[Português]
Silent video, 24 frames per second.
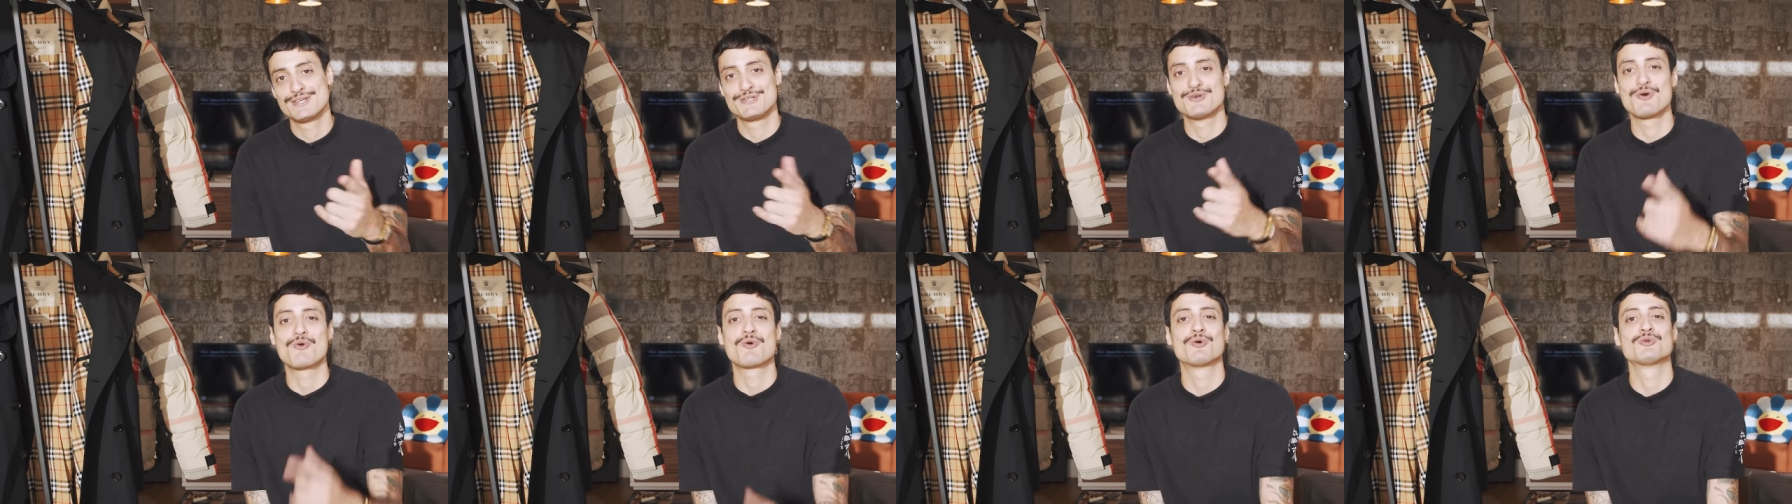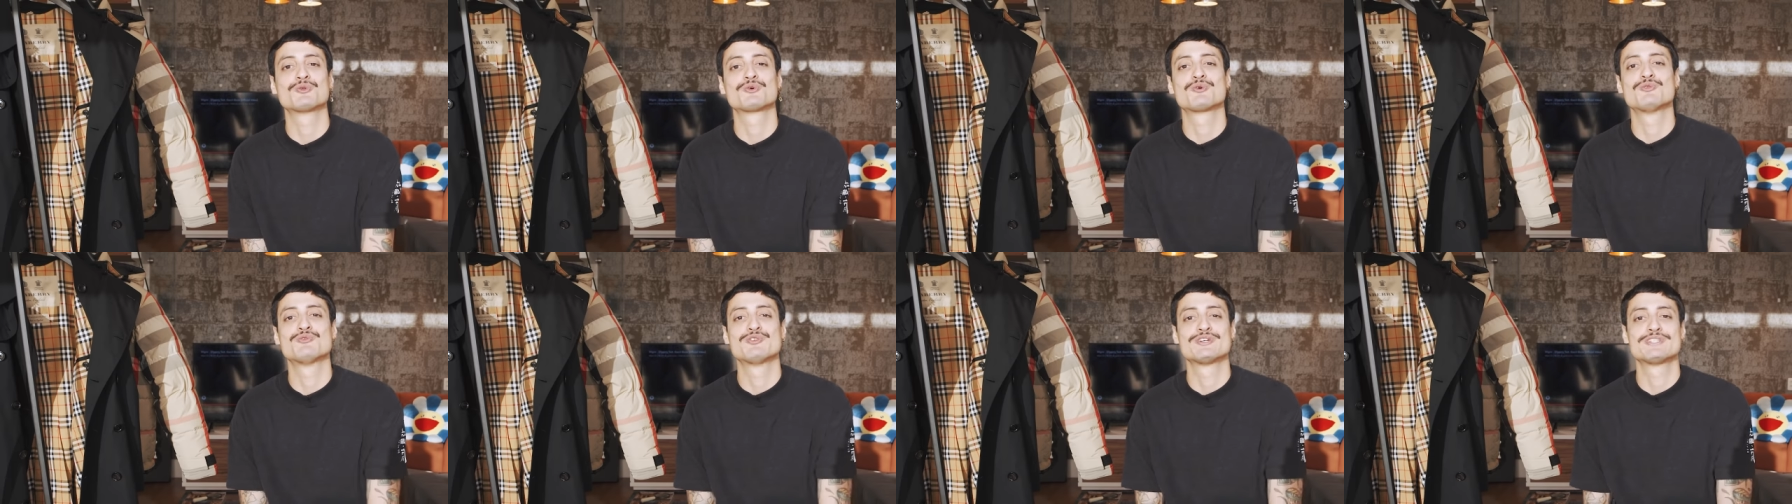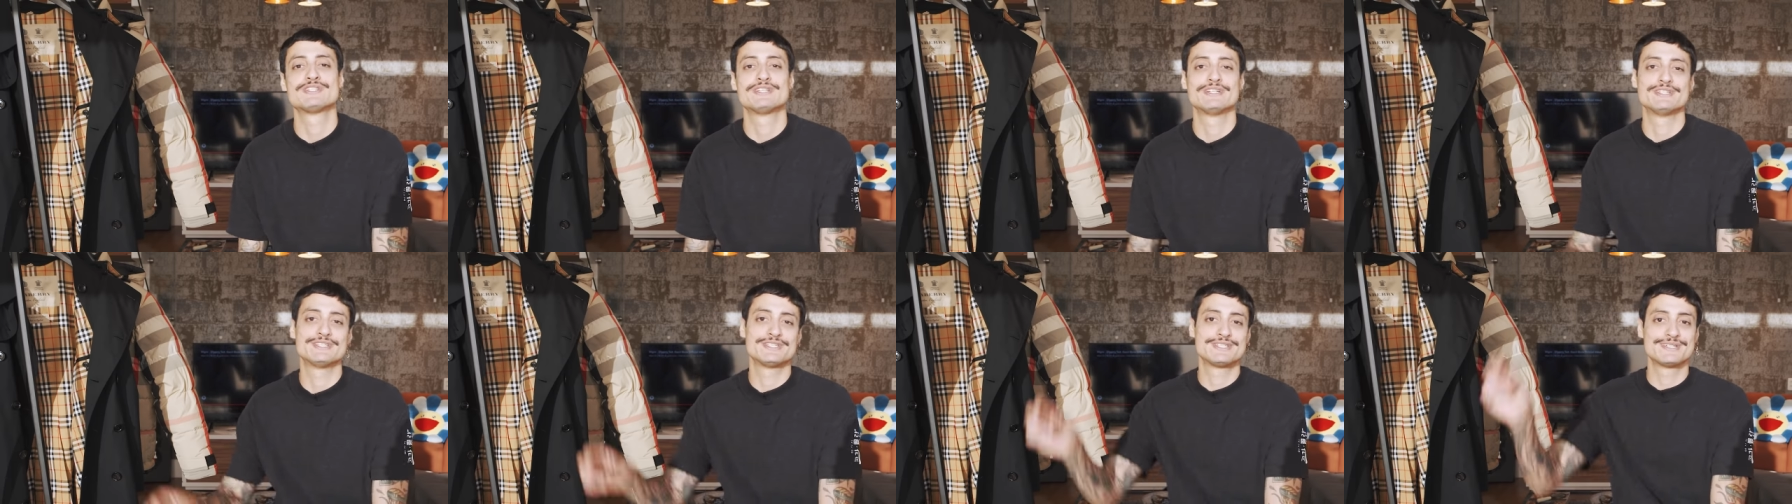e eu conto com
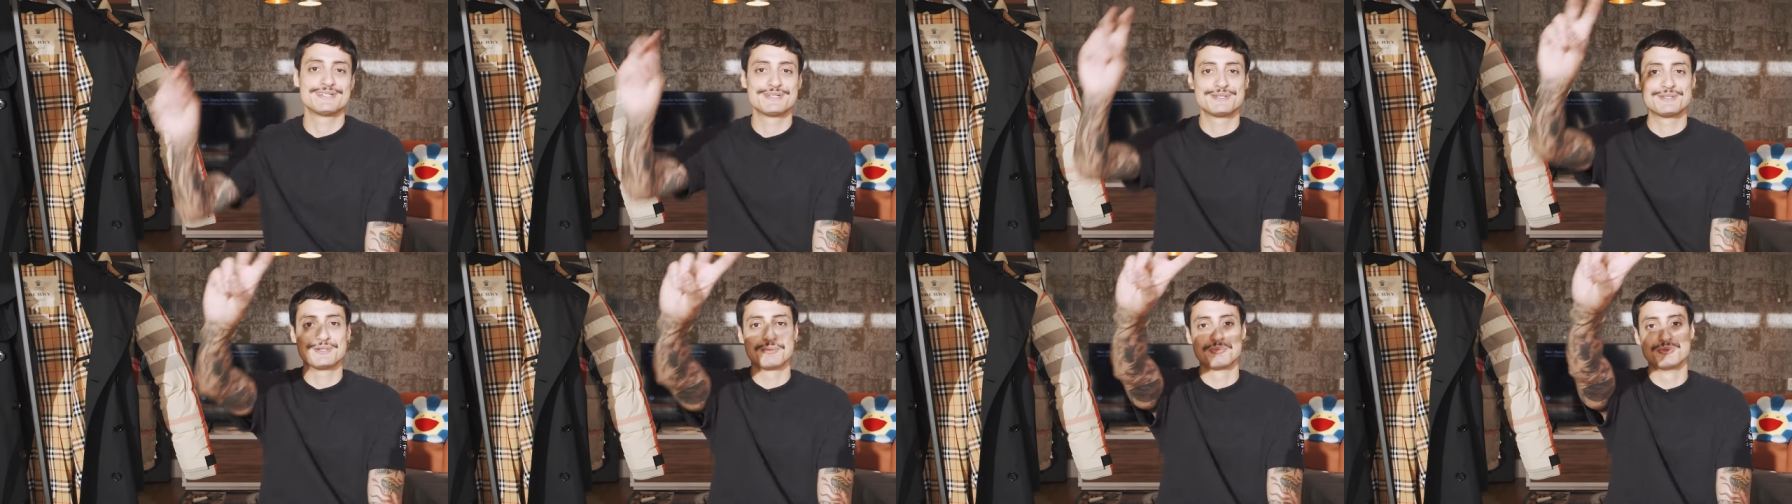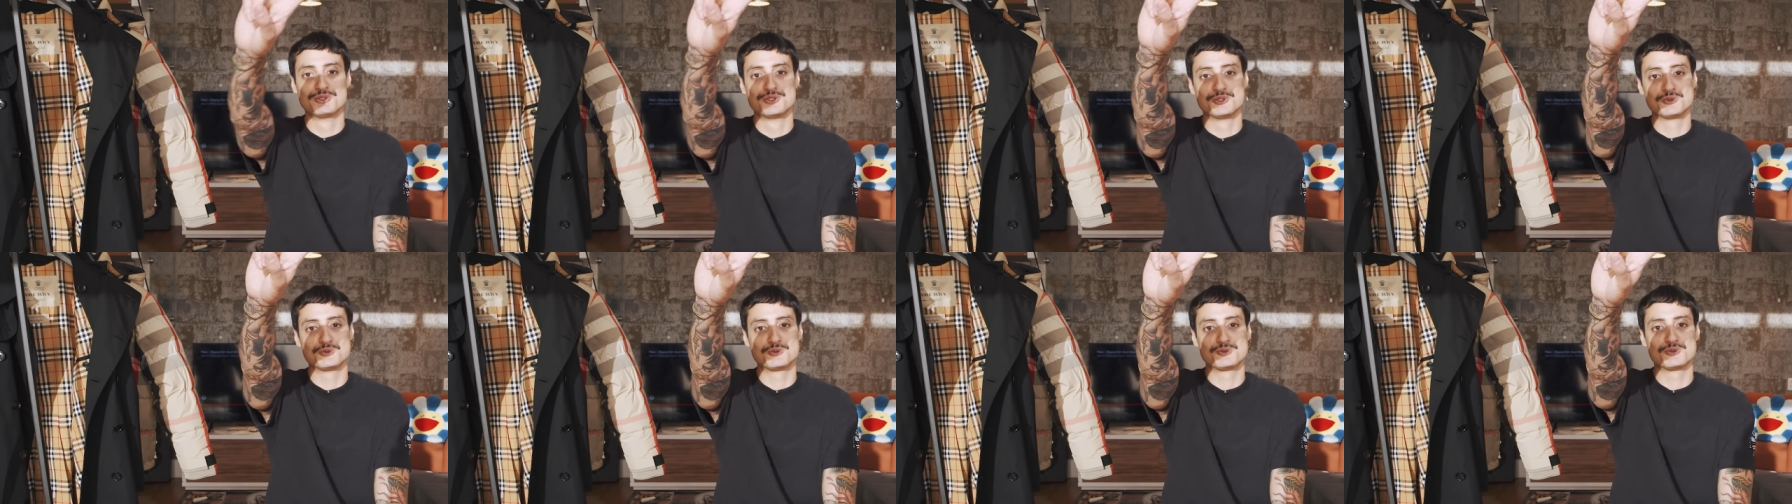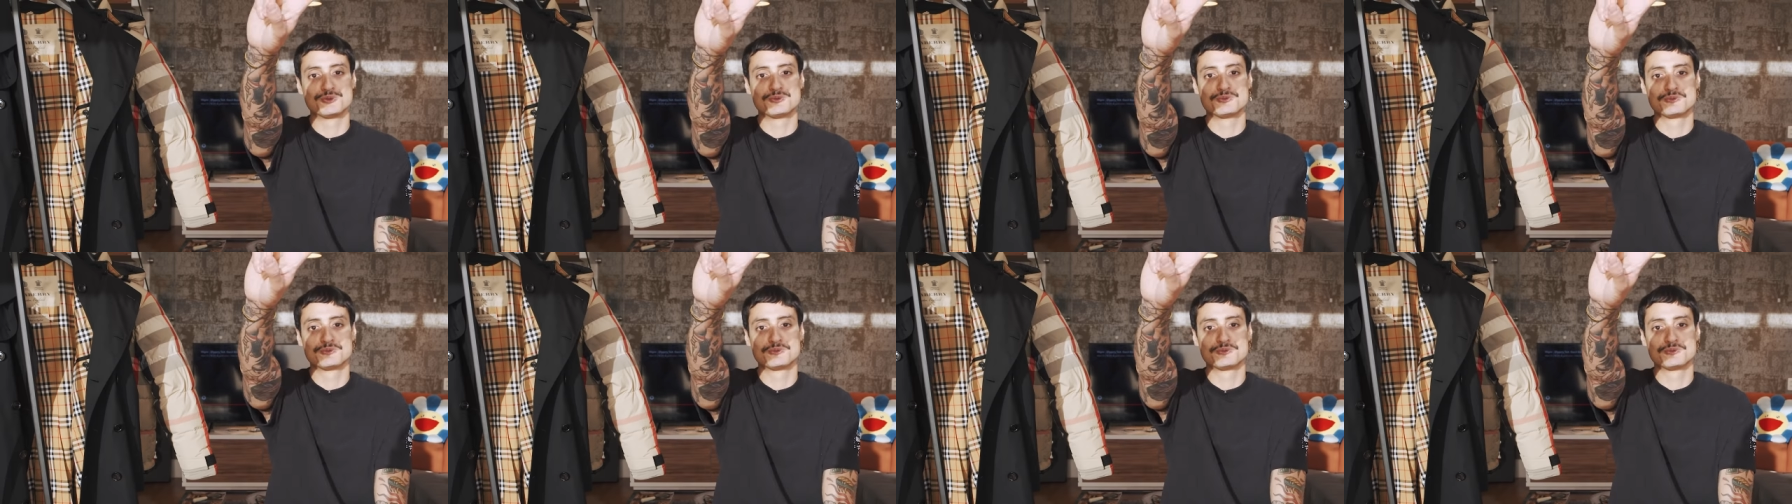vocês. Tamo junto!